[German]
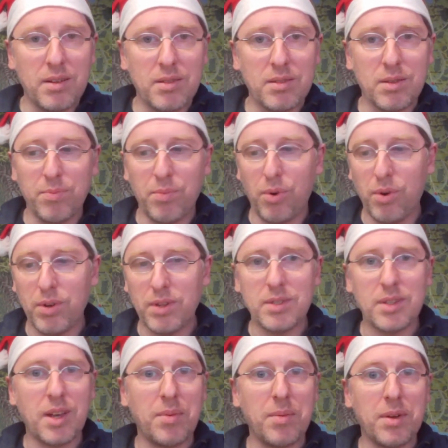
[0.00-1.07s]
des
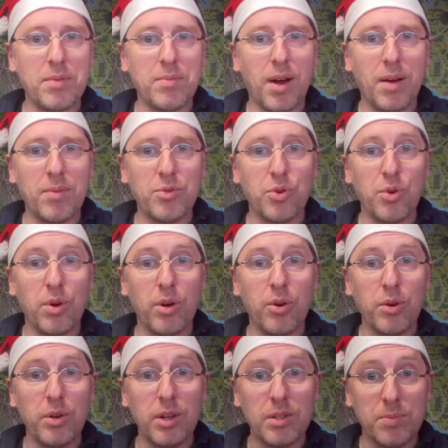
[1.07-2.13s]
Gebäudes kann man dem Abenteurer
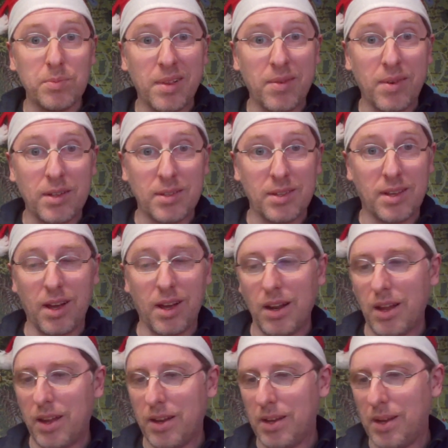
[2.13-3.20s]
Rückkehr zum Schwarzen
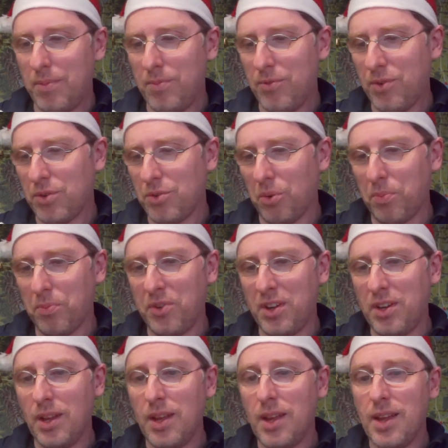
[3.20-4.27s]
Keiler entnehmen von Tom
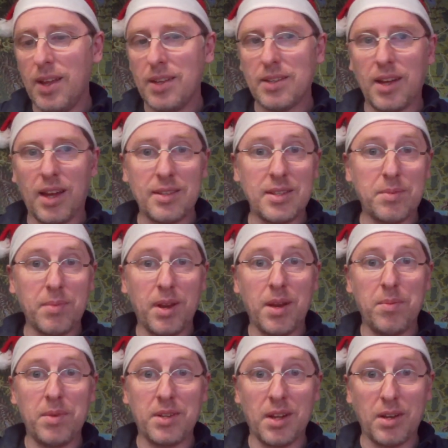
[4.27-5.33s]
Finn. Da sieht man
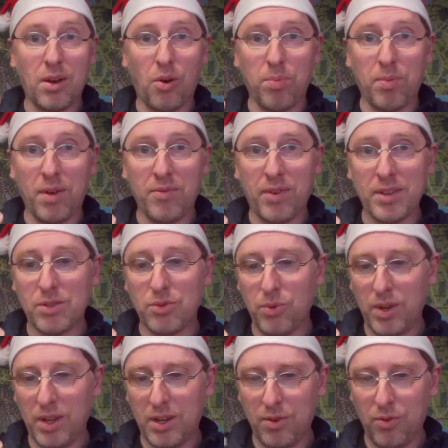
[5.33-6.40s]
nämlich dann auch mal, was so
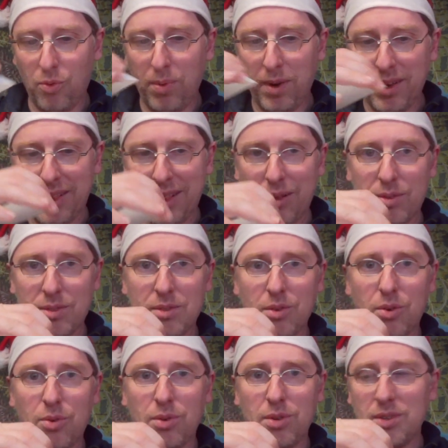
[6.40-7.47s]
in den Obergeschoss
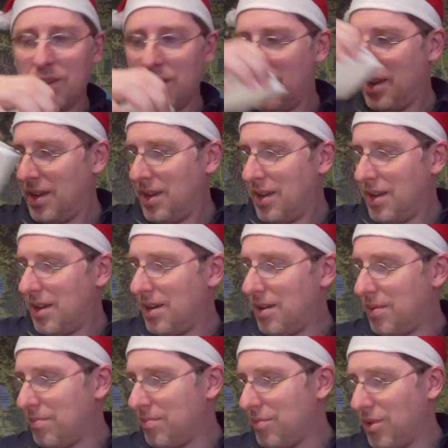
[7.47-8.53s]
und
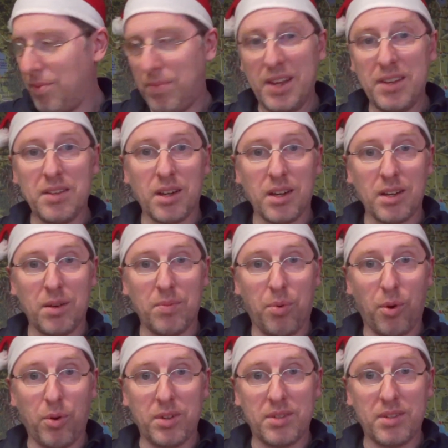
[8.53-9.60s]
ähm, im hinteren
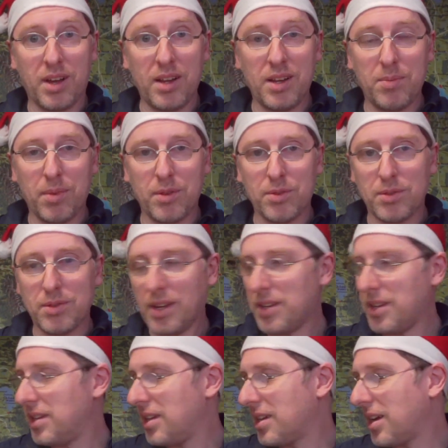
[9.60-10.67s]
Gebäudeteil, den man sonst
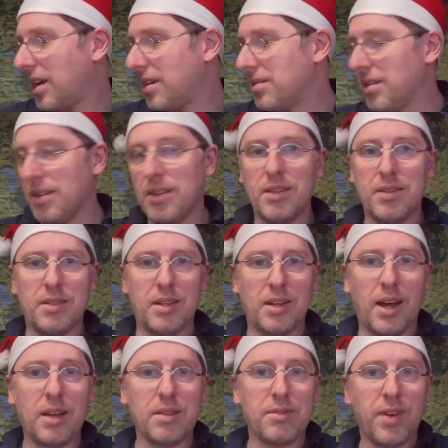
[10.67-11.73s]
eigentlich nicht kannte, sieht.
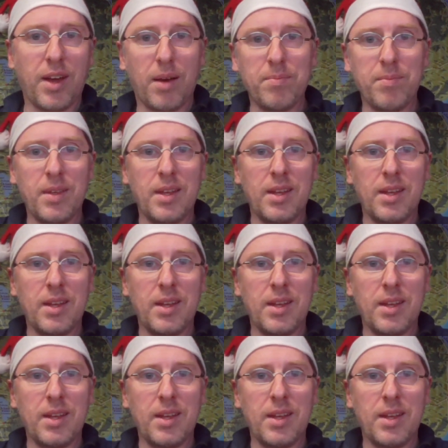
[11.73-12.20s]
Also wir haben